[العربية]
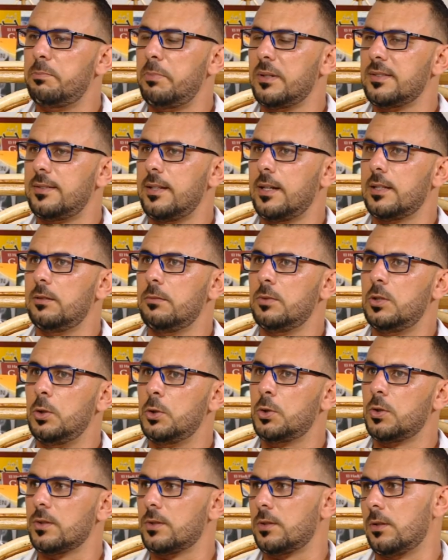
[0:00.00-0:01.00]
باسي خدمت
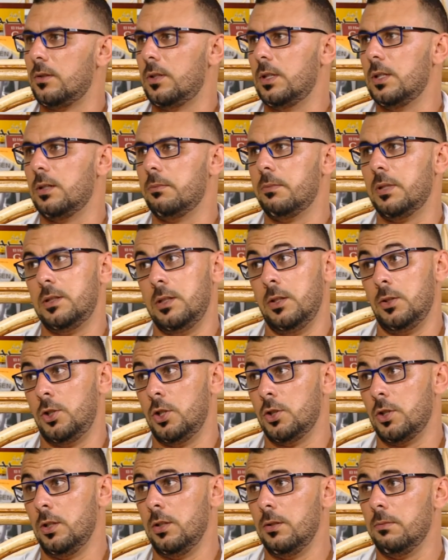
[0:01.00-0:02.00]
شونسون على مدينه
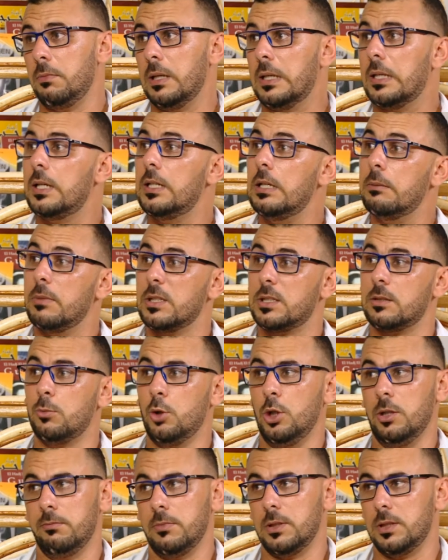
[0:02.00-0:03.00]
جيجل من كلمه
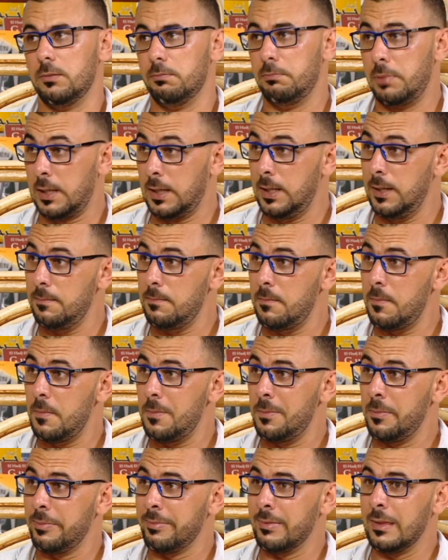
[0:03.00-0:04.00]
محمد بري
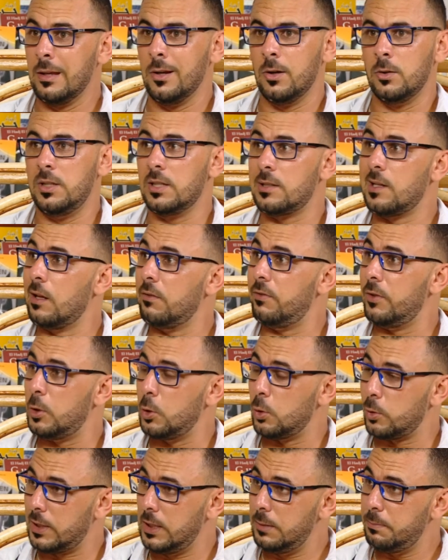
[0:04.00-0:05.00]
درت لها
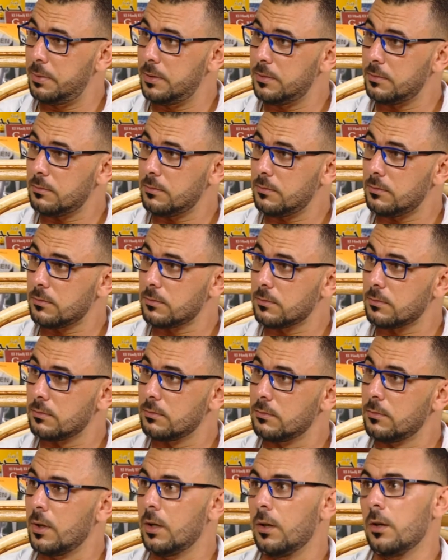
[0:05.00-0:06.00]
فيديو كليب
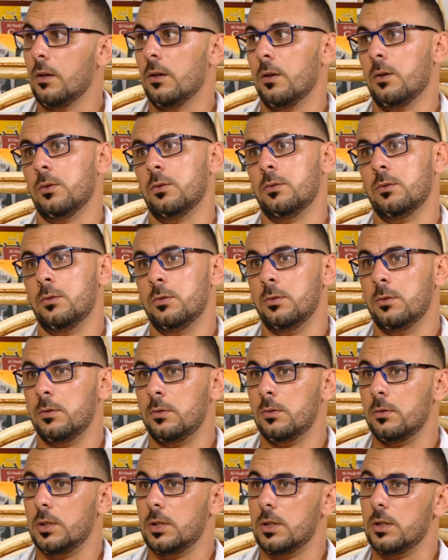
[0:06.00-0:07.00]
و...
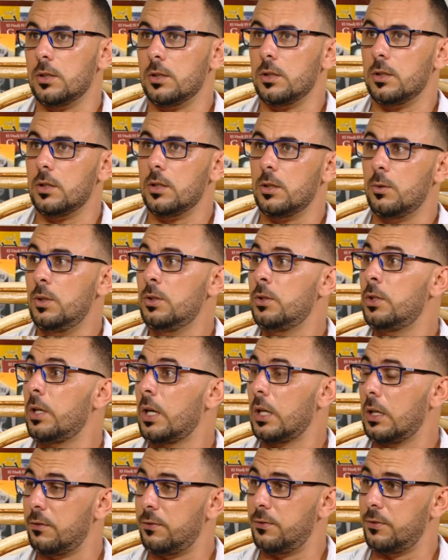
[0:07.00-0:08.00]
وعندي
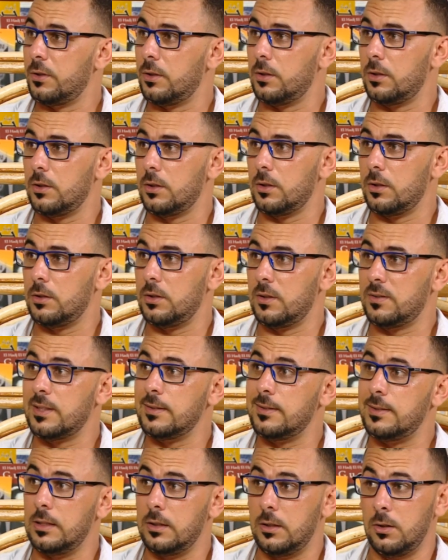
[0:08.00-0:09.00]
خلف درت ان
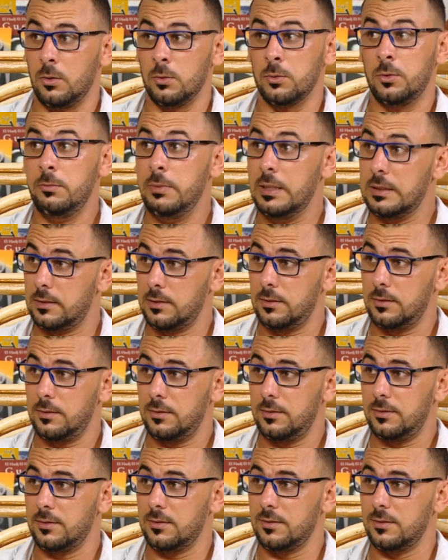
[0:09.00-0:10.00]
سينجل اون 2013
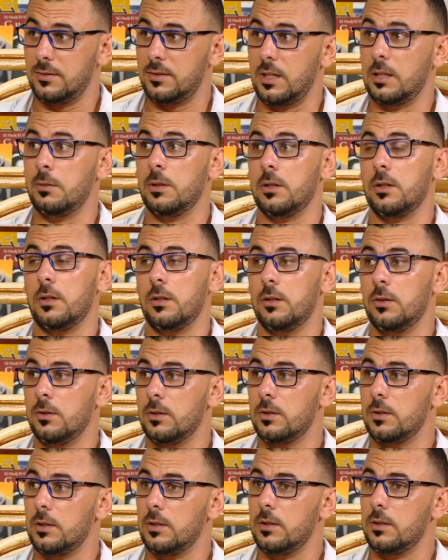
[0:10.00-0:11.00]
تاع
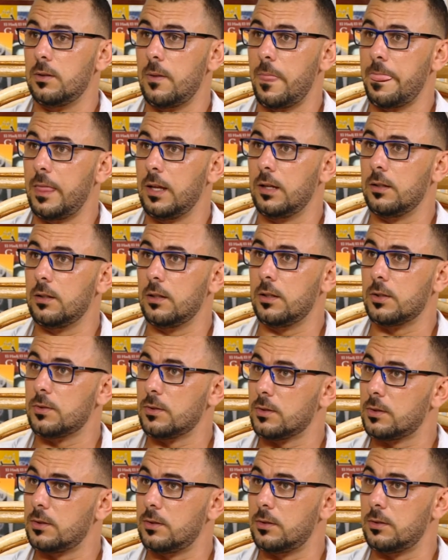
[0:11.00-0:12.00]
لا
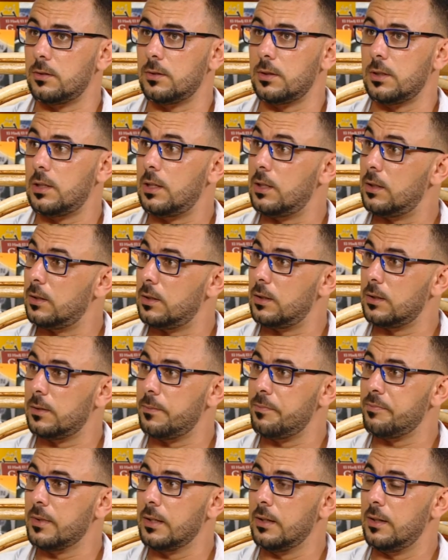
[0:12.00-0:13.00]
شونسون
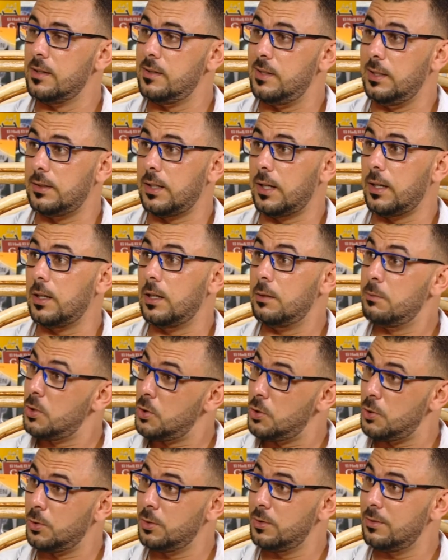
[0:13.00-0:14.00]
تيتري
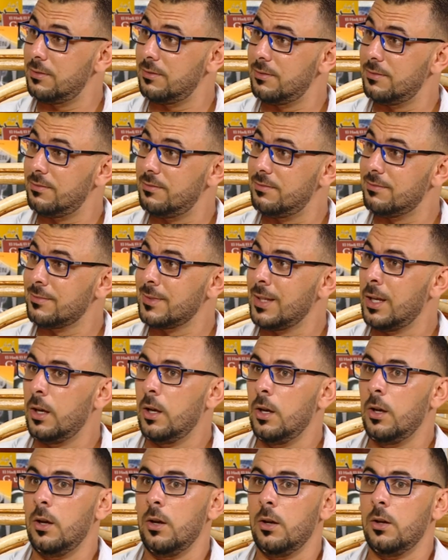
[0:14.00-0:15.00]
المسجون
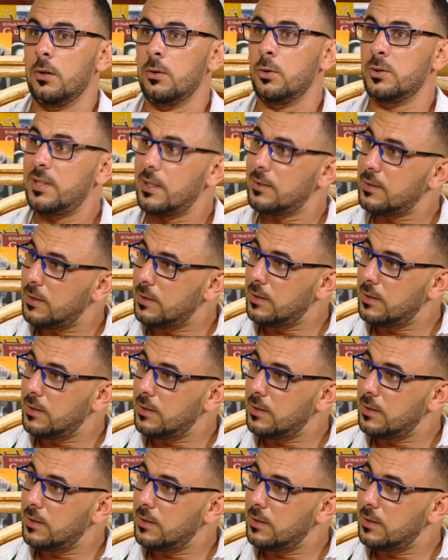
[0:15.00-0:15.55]
وسات